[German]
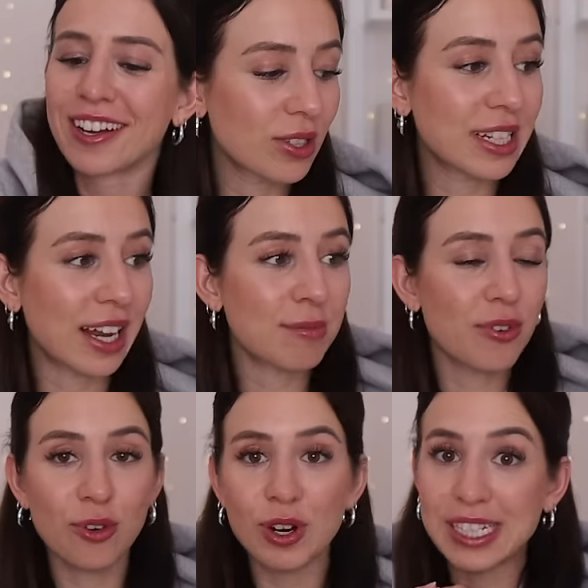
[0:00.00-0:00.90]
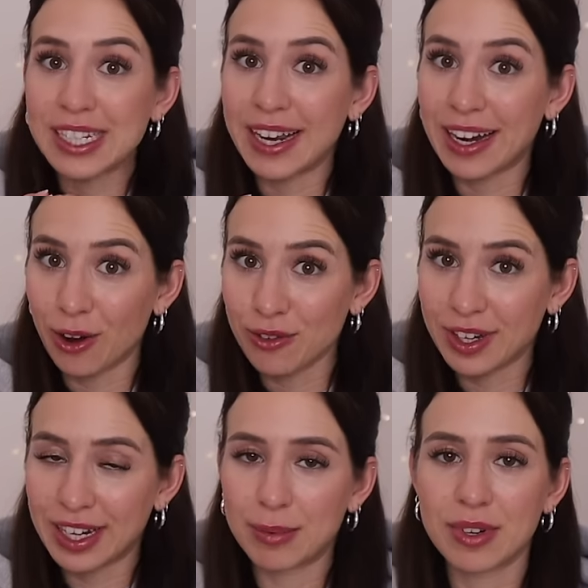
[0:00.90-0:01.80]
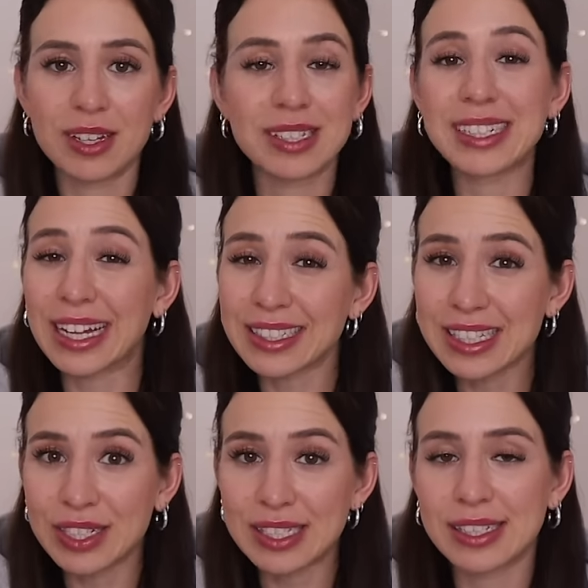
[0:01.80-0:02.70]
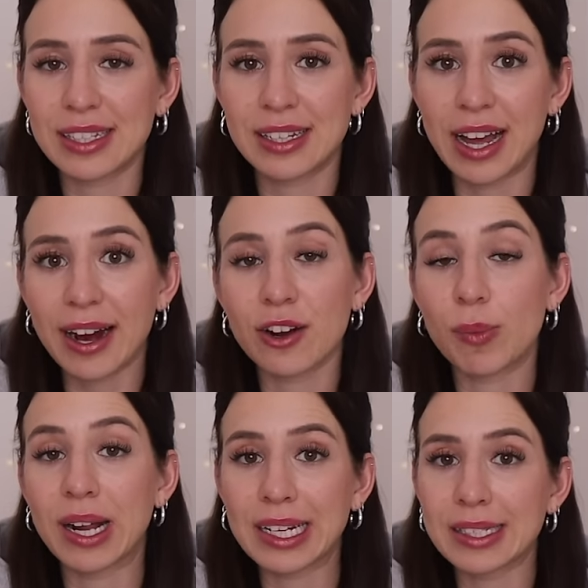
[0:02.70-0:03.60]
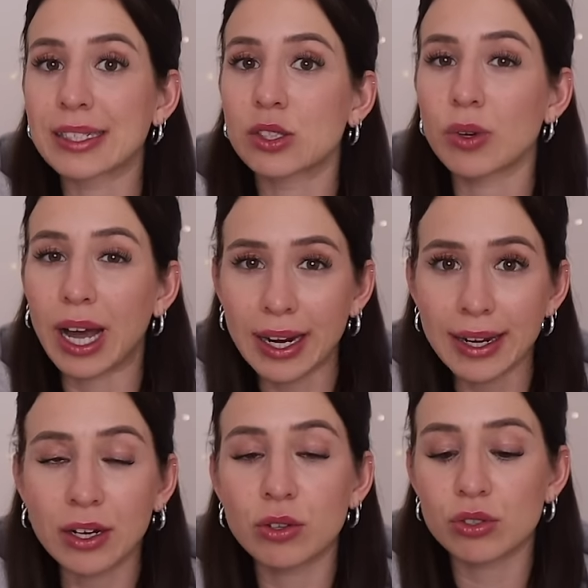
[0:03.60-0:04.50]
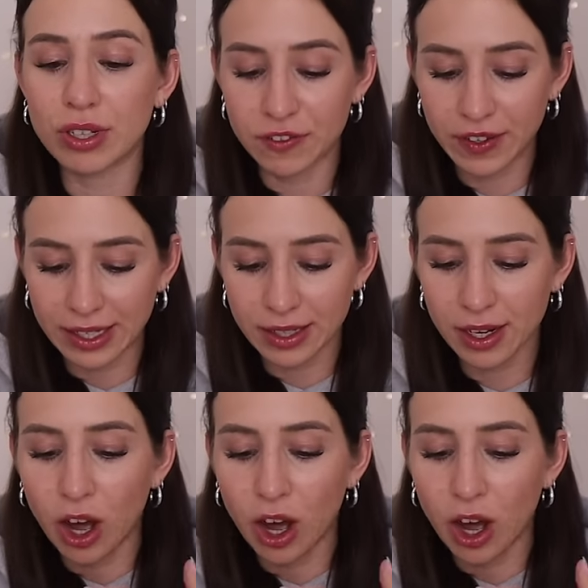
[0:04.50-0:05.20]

Und dann, bevor ich die Nägel aufklebe, ist ganz, ganz wichtig, den Nagel nochmal richtig zu reinigen und zu entfetten.